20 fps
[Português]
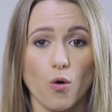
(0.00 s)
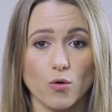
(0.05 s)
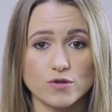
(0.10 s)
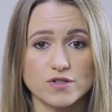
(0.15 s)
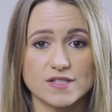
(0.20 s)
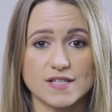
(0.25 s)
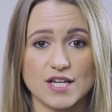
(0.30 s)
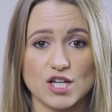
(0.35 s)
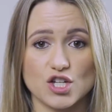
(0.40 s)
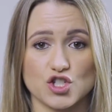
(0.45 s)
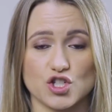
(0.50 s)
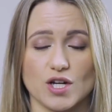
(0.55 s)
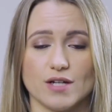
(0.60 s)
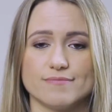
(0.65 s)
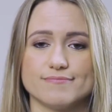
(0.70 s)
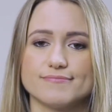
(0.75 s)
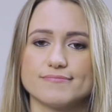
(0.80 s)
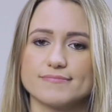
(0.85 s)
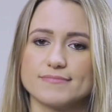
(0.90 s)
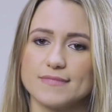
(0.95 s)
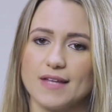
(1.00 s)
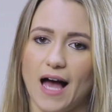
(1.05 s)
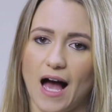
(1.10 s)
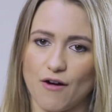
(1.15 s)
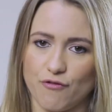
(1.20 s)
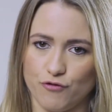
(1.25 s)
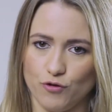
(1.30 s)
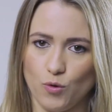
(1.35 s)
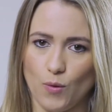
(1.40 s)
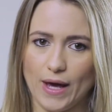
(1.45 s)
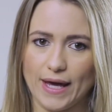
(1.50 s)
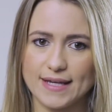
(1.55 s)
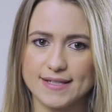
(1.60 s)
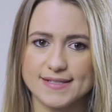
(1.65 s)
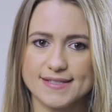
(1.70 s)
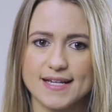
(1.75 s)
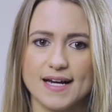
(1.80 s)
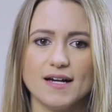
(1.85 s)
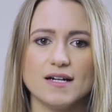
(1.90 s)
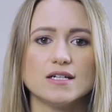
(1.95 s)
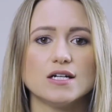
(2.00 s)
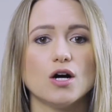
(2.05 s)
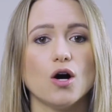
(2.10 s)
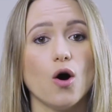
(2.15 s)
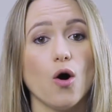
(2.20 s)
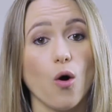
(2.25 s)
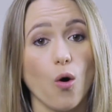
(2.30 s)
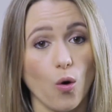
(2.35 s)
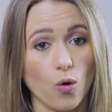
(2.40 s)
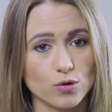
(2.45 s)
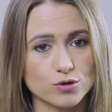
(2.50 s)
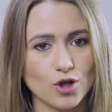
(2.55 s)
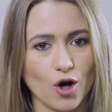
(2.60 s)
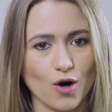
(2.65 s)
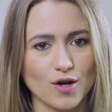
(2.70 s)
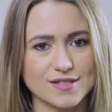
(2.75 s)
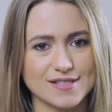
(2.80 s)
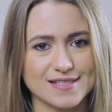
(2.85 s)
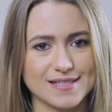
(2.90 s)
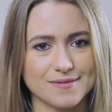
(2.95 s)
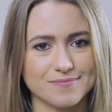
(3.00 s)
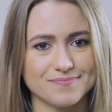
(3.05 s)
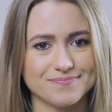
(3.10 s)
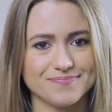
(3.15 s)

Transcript: ou seja, afluência ou dose.